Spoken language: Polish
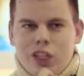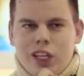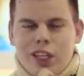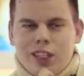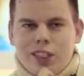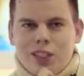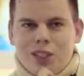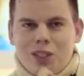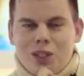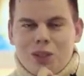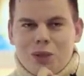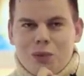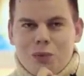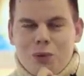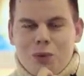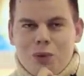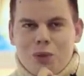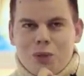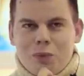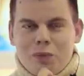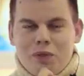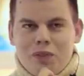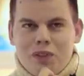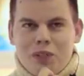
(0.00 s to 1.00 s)
nie chcę z
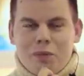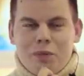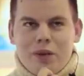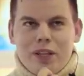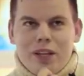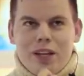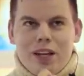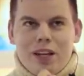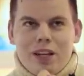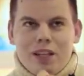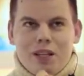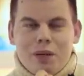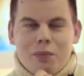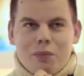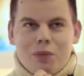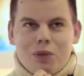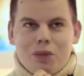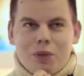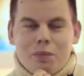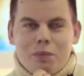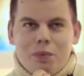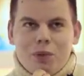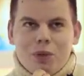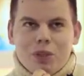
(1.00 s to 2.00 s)
Tobą rozmawiać banalnie,
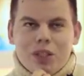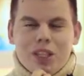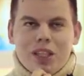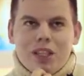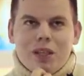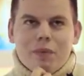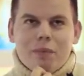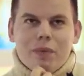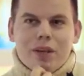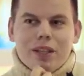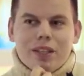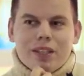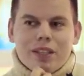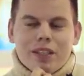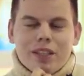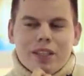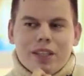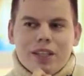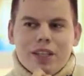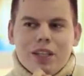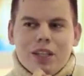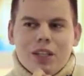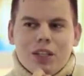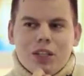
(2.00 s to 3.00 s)
bo te proste
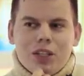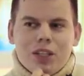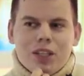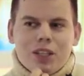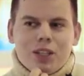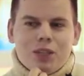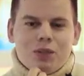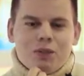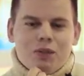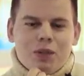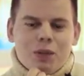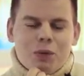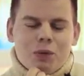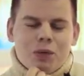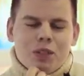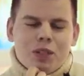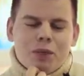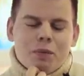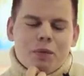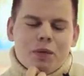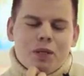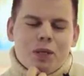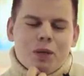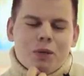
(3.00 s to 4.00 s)
tematy się nasuwają
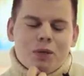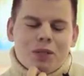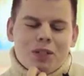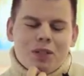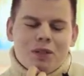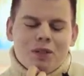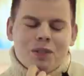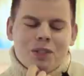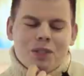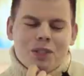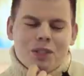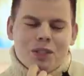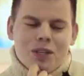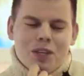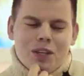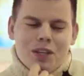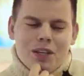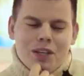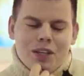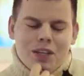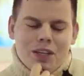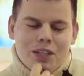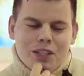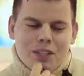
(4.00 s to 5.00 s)
same na usta, więc
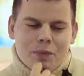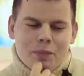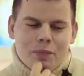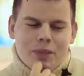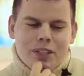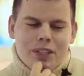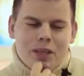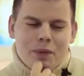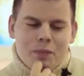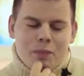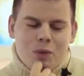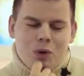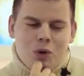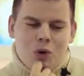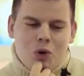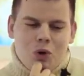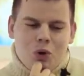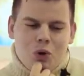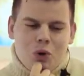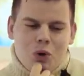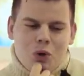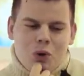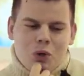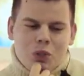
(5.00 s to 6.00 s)
zapytam
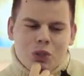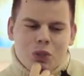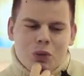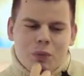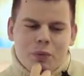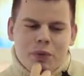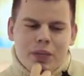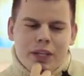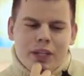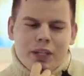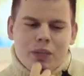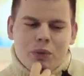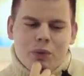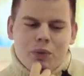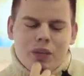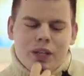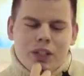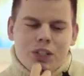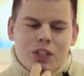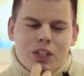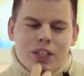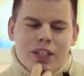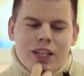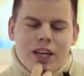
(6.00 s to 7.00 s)
o osobę,
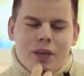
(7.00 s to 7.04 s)
która Ci